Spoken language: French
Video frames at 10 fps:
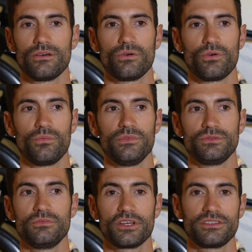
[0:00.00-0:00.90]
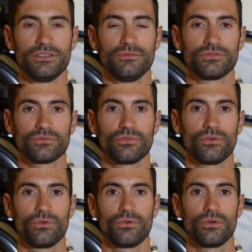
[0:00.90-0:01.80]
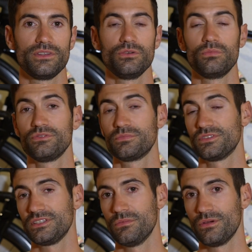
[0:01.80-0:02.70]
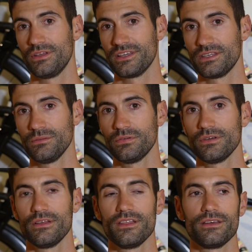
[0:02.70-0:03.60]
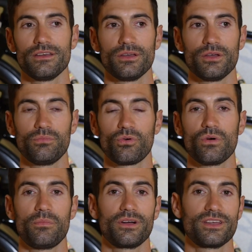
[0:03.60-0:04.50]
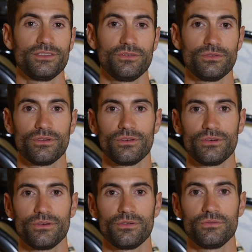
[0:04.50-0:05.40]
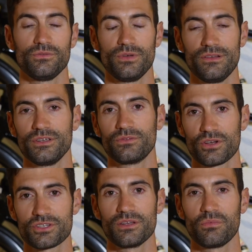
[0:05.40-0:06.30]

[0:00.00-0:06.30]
mes objectifs sont d'aider au plus possible l'équipe et pourquoi pas gagner une belle victoire chez les